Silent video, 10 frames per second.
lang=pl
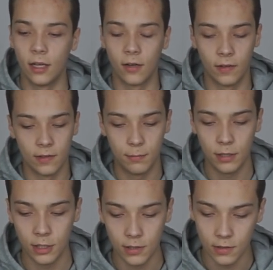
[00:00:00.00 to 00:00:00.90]
Tak więc
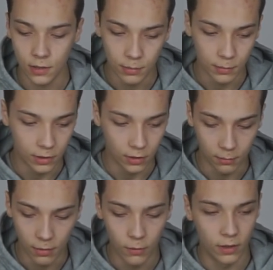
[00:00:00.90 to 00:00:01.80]
pierwsze co zrobimy
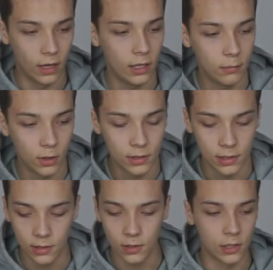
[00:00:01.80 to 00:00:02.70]
to mały
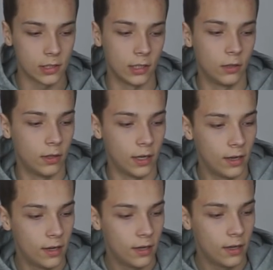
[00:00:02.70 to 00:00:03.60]
unboxing, co się znajduje
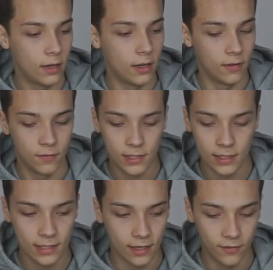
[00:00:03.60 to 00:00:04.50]
e, w
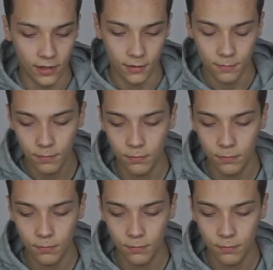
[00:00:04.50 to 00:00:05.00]
zestawie.